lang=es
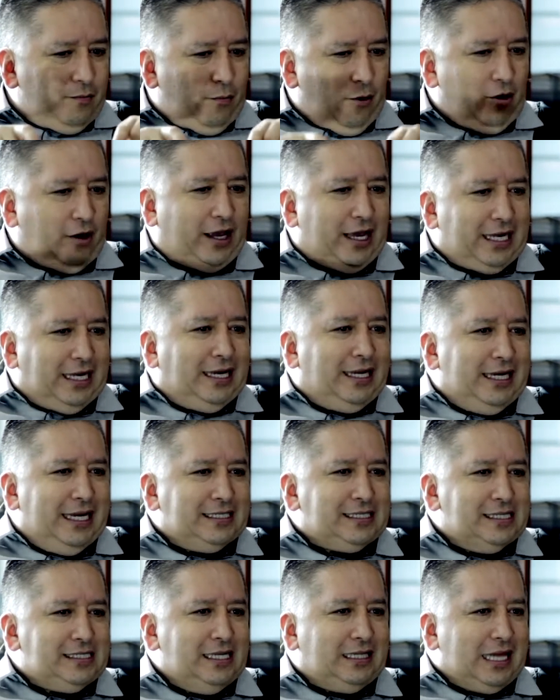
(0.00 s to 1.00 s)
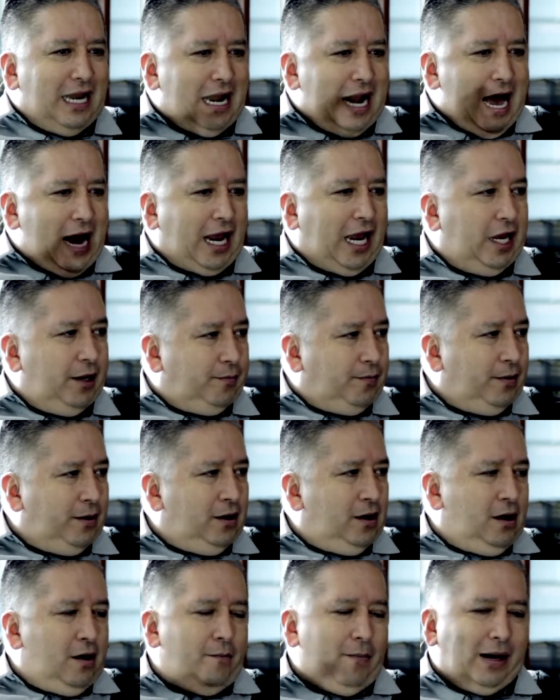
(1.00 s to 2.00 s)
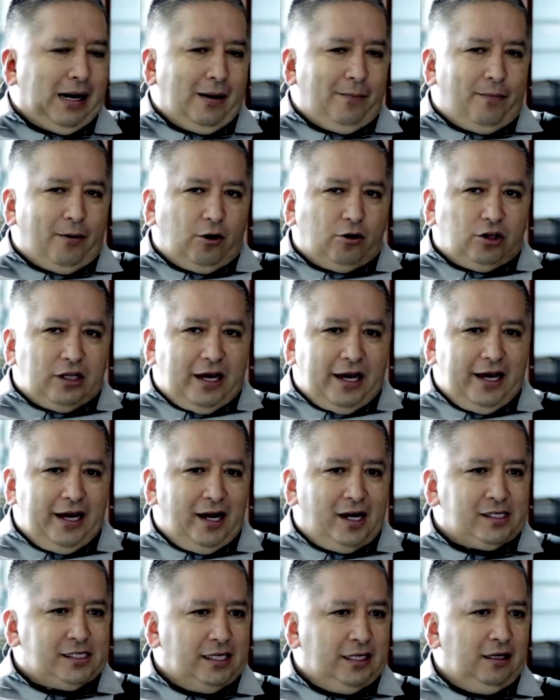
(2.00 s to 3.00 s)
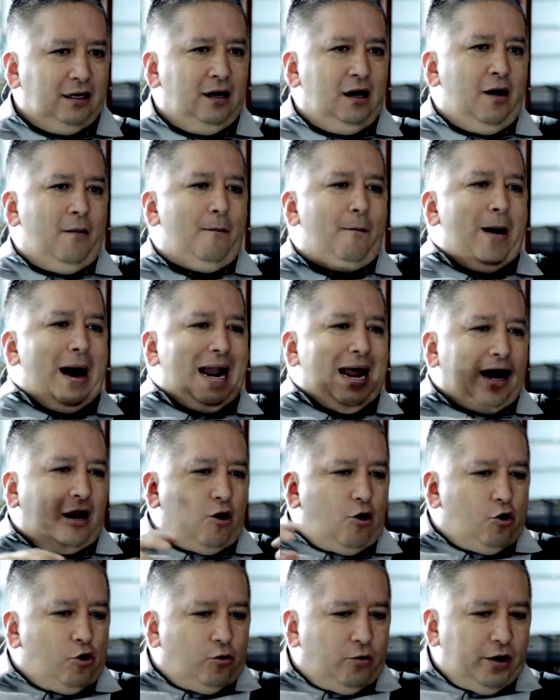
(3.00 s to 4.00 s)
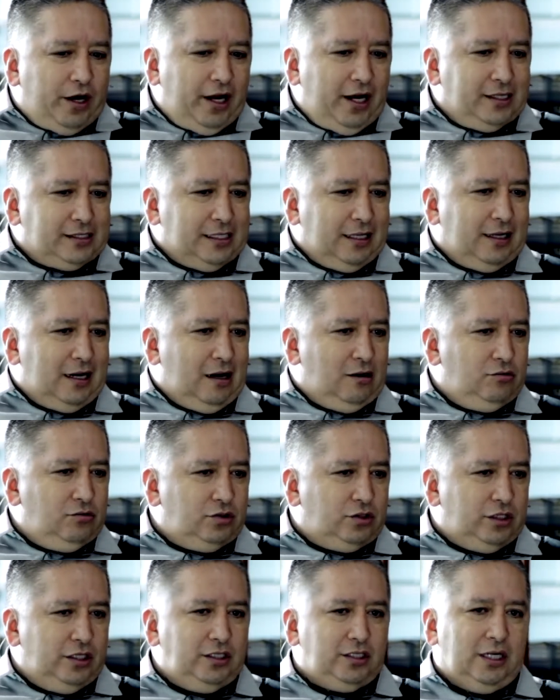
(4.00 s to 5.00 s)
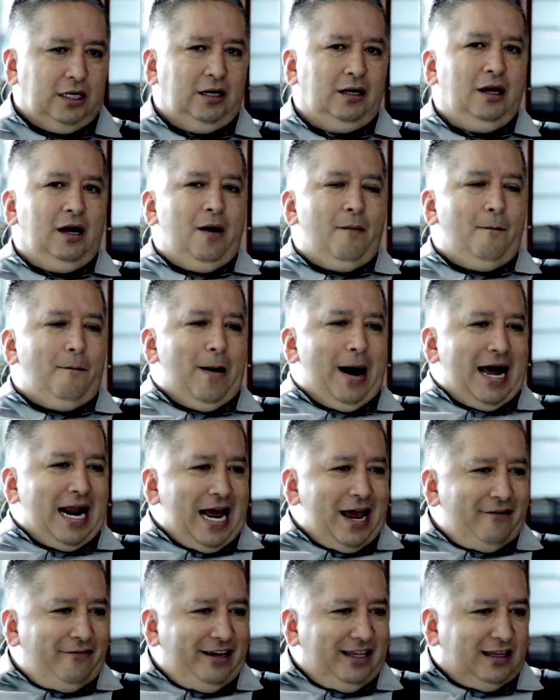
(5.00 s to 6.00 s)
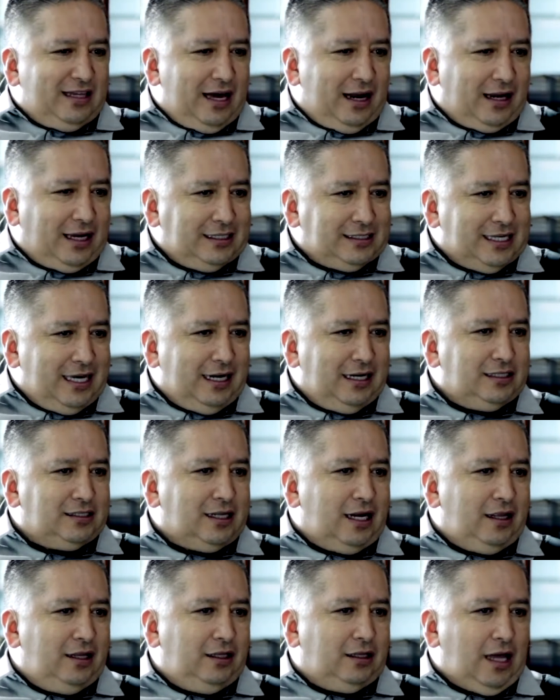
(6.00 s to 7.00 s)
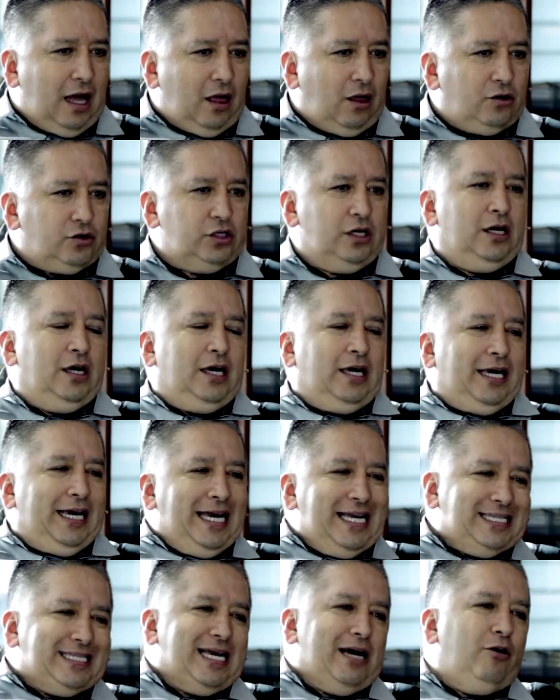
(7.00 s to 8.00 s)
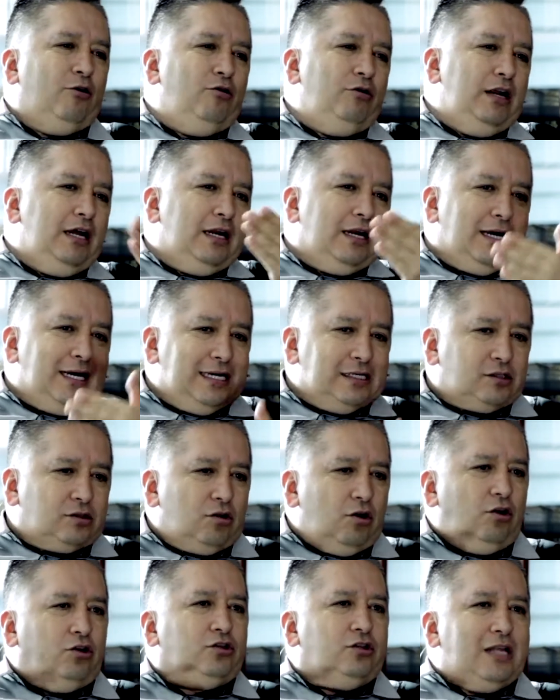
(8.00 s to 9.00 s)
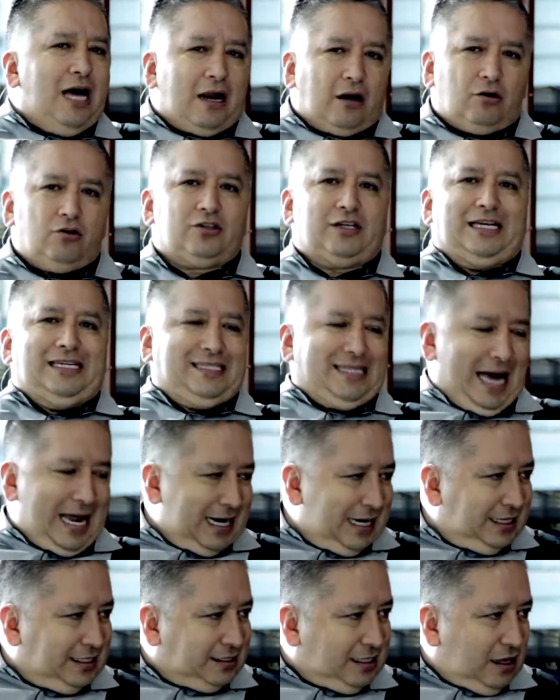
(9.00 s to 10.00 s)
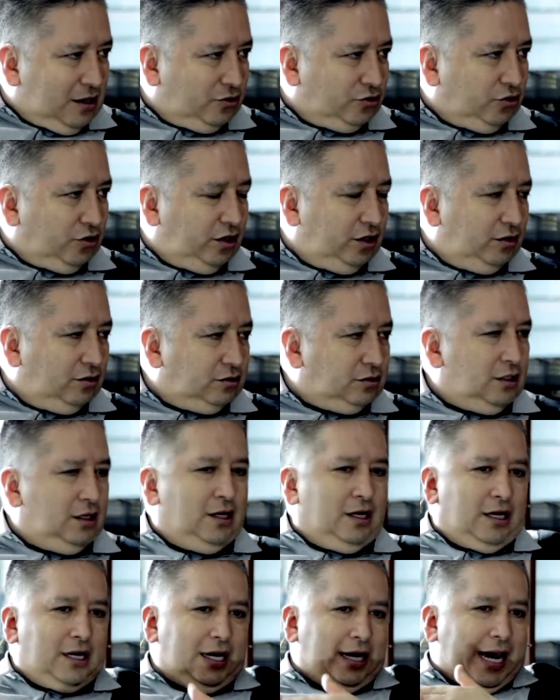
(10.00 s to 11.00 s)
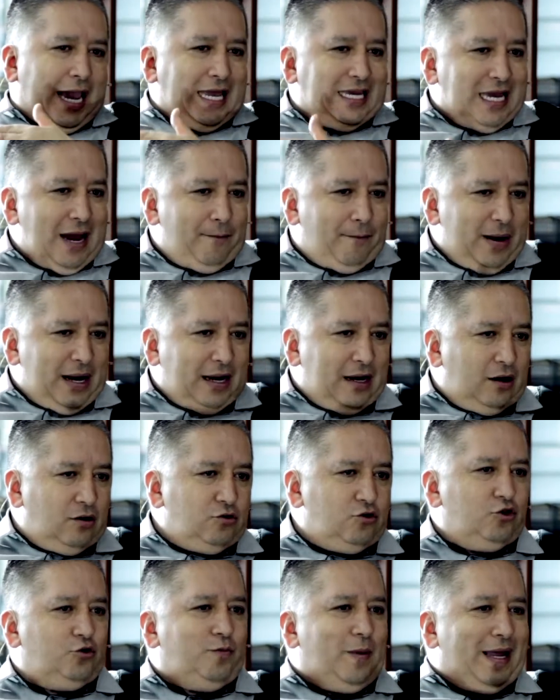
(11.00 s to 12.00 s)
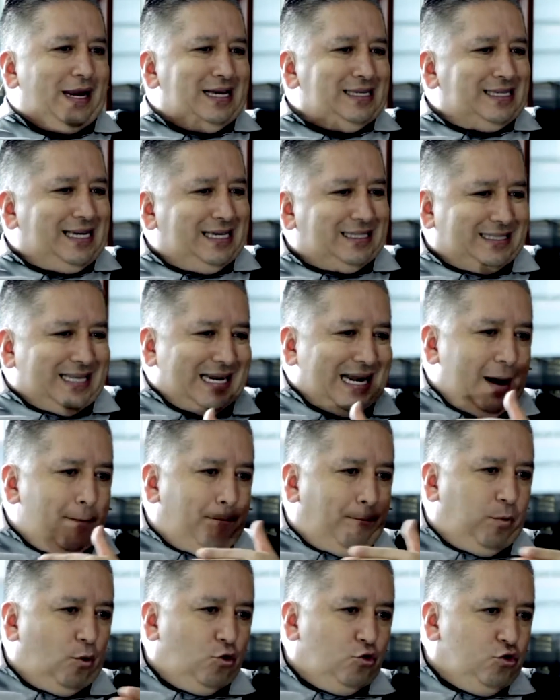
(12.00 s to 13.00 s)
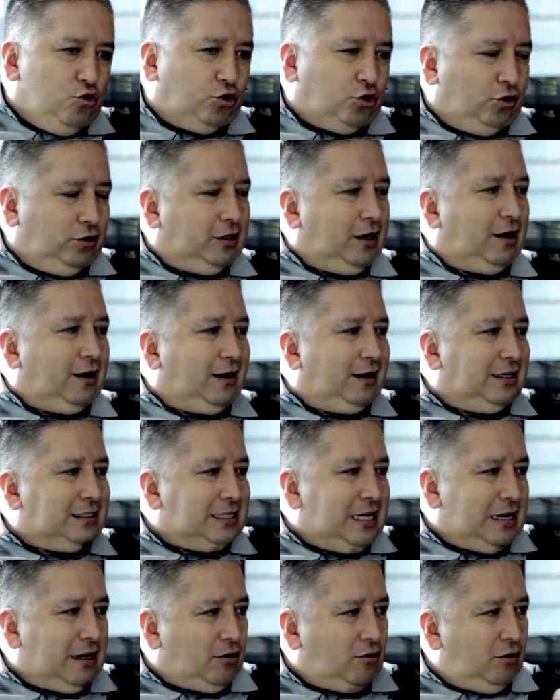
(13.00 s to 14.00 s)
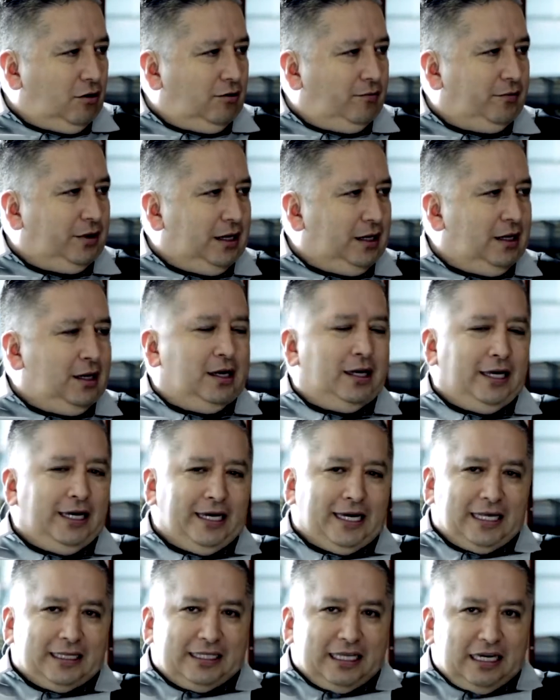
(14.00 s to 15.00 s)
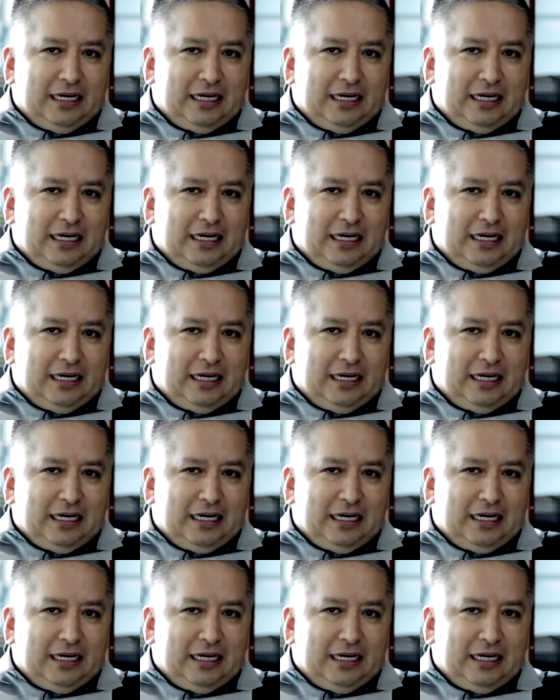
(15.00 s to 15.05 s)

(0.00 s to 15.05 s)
porque necesitan la JEP para protegerse, para cubrirse de la justicia, para evitar que sean extraditados y se unen a esto los narcos que están en Estados Unidos, que ya pagaron sus penas, que están a punto de regresar a Colombia y que